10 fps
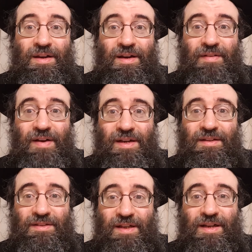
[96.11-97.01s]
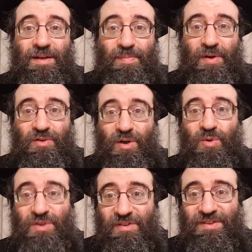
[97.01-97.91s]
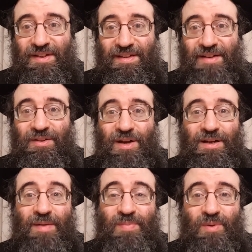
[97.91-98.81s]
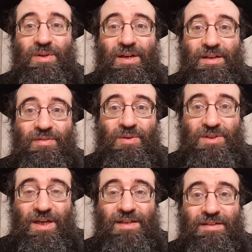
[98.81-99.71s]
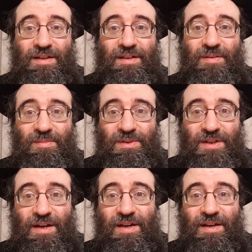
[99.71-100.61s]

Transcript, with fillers: говорит, так сказать, когда перезагрузился, да, вот как компьютер, когда включается, да, там обычно